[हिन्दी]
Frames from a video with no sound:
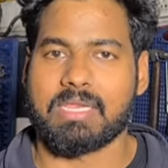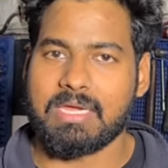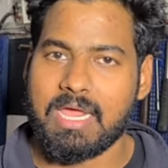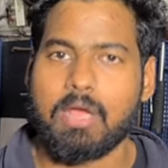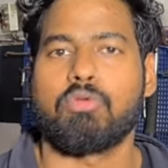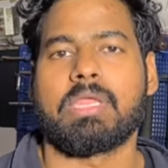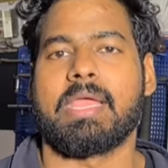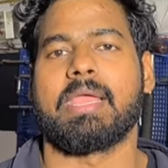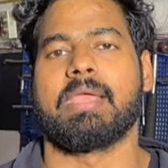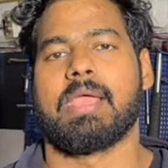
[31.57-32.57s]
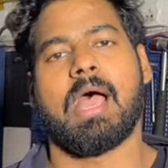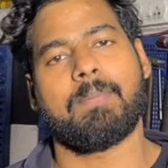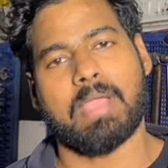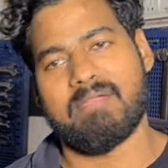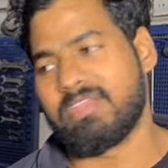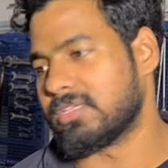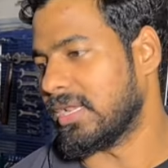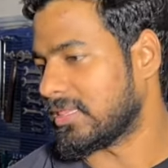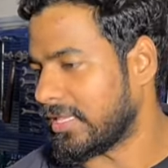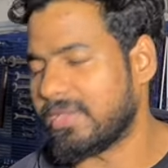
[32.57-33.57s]
तरीका अलग होता है आप एवरेज
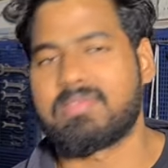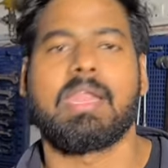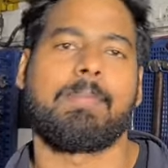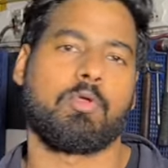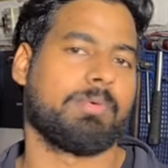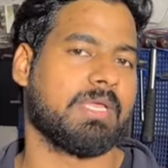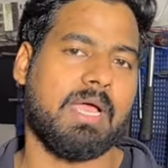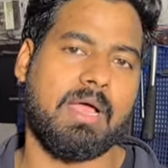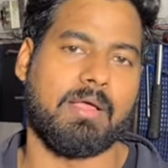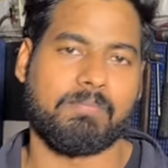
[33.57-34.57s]
गलत तरीके से नाप रहे हो भैया